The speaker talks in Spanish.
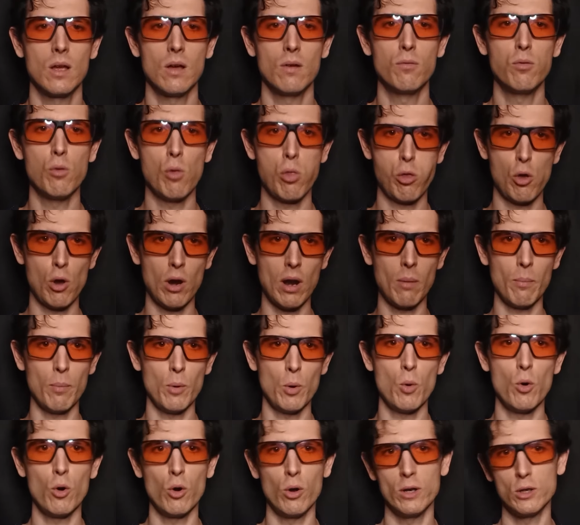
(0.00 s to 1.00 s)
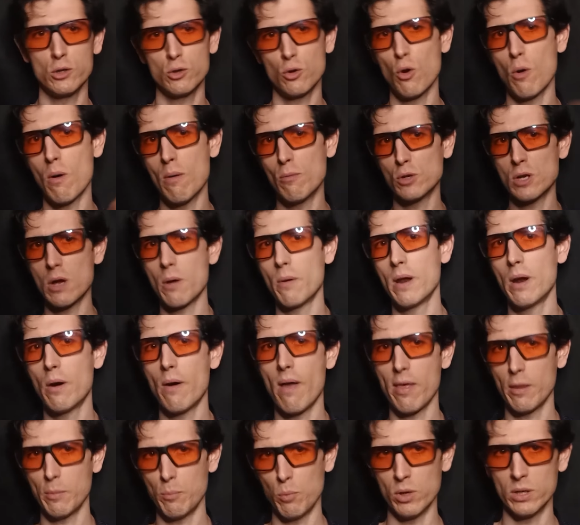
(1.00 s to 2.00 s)
funcionan, pero bueno, esto lo vamos a ver
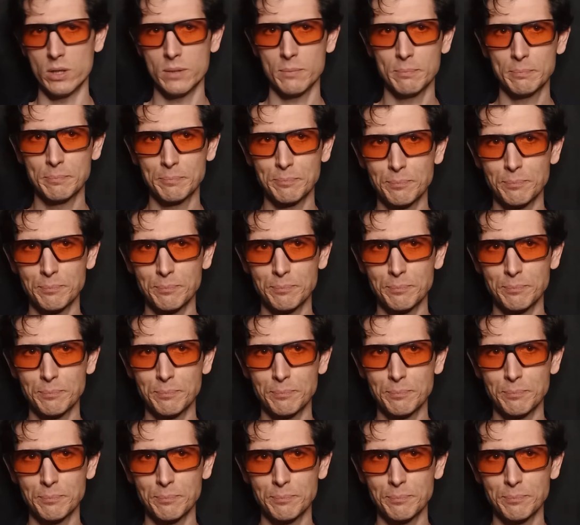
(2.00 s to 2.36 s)
ahora después.